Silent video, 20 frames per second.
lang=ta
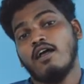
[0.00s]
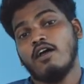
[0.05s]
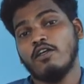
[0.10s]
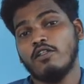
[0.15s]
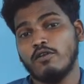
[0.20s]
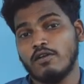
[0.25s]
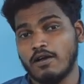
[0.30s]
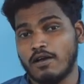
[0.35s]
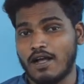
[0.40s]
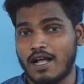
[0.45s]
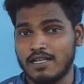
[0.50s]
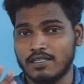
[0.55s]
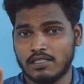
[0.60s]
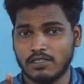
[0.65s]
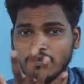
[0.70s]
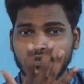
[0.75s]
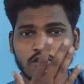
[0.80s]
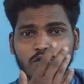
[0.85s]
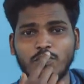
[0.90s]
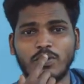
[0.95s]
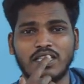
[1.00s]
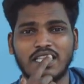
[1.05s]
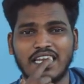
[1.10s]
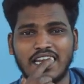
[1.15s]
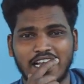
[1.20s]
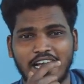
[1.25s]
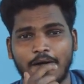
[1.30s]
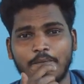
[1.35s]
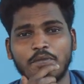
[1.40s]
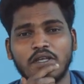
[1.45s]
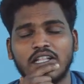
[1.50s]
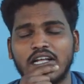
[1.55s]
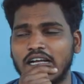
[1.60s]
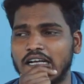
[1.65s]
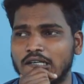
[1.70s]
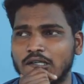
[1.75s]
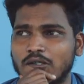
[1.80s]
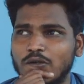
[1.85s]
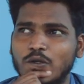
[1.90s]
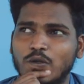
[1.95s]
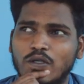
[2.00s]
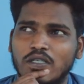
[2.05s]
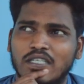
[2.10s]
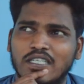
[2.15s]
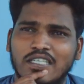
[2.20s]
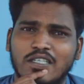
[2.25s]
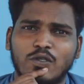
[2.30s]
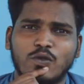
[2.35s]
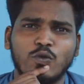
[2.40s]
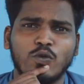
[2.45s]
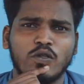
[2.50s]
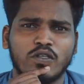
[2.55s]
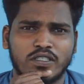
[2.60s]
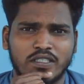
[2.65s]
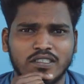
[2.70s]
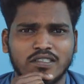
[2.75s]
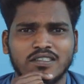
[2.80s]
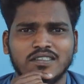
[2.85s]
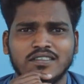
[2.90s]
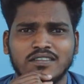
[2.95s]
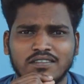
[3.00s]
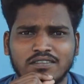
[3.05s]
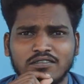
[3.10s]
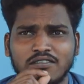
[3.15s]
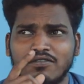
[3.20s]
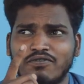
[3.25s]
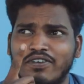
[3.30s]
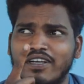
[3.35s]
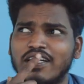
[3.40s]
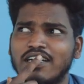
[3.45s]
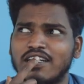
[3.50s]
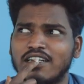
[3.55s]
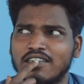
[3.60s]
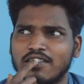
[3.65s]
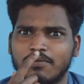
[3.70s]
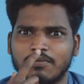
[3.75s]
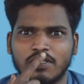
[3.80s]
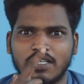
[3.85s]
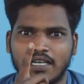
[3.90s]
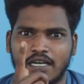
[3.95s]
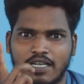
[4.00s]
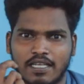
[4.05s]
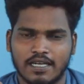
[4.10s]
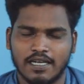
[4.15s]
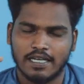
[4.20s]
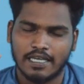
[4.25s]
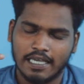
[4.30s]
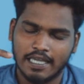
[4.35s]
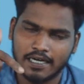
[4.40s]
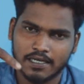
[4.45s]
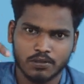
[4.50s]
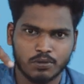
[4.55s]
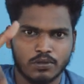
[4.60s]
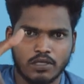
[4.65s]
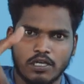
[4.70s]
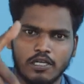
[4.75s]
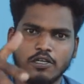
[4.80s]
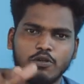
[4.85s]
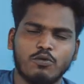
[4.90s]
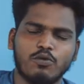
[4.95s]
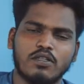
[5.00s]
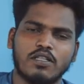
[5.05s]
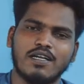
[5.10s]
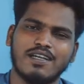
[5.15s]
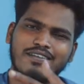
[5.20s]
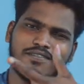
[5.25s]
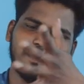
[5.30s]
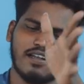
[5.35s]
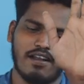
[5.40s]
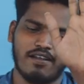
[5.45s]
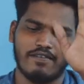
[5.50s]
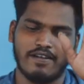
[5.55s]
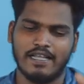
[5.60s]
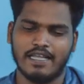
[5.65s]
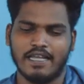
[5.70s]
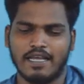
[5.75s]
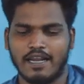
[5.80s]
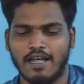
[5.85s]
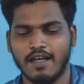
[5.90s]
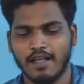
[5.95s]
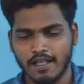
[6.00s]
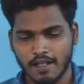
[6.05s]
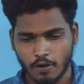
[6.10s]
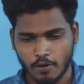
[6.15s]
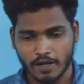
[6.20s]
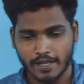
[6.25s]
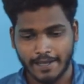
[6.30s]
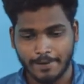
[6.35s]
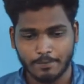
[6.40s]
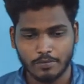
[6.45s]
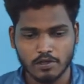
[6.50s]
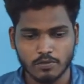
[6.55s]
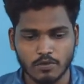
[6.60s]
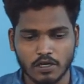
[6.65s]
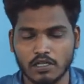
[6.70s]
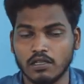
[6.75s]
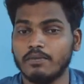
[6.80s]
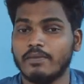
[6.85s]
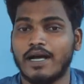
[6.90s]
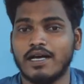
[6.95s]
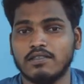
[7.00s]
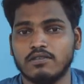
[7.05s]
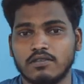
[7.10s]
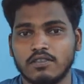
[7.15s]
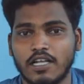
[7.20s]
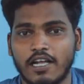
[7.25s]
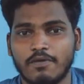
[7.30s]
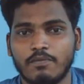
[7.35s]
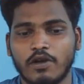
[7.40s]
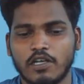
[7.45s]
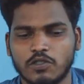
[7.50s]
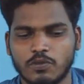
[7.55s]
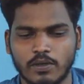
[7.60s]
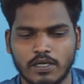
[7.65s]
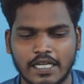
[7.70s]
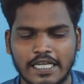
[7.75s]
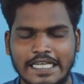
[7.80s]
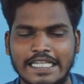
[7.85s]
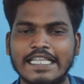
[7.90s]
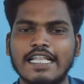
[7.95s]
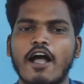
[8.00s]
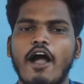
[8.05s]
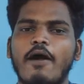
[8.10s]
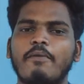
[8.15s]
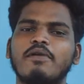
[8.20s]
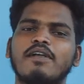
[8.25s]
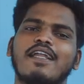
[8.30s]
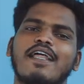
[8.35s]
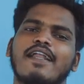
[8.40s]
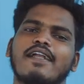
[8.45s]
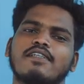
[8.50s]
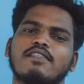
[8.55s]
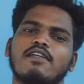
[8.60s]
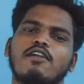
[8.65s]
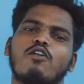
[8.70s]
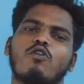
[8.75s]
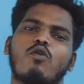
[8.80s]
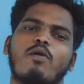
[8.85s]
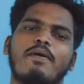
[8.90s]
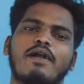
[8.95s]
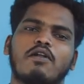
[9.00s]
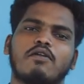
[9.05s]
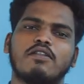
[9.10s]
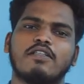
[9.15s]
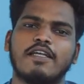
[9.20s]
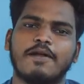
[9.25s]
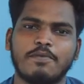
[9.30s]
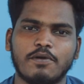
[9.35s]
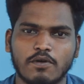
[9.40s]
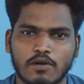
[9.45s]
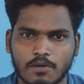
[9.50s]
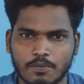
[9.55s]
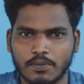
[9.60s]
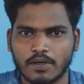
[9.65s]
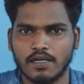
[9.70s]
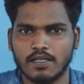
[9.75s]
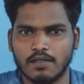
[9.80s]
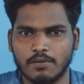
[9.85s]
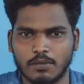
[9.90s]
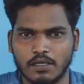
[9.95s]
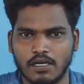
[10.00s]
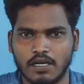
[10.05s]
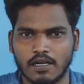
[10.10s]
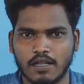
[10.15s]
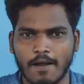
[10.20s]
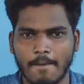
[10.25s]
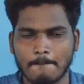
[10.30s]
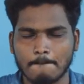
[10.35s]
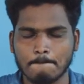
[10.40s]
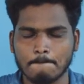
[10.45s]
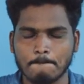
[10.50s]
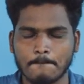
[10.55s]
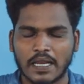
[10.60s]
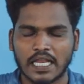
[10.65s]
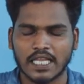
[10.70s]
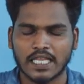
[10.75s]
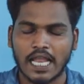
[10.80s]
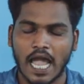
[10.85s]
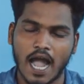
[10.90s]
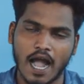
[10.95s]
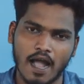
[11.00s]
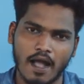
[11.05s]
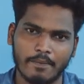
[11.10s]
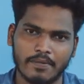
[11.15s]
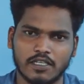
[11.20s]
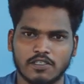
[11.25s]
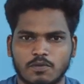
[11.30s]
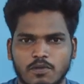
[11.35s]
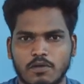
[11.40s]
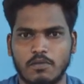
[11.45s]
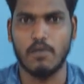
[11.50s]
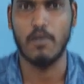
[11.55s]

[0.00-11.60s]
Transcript: இதோட காஸ்ட்டு வந்து பார்த்தீங்கன்னா கம்மி தான் அரௌண்ட் ஒரு டூ தௌசண்ட் ஃபைவ் ஹண்ட்ரட் சம்திங் நினைக்கிறேன் கீழே டிஸ்கிரிப்ஷன் லிங்க் கொடுத்துட்டு நீ வேணால் வாங்கிக்கலாம் ஓகே எப்போது போல அந்த பாக்ஸ் வந்து அன்பாக்ஸ் பண்ணி இந்த ஆம்னி டைரக்ஷனல் ரோபோட் வந்து எப்படி ஒர்க் பண்ணுது அப்படின்றத நம்ம டெஸ்ட் பண்ண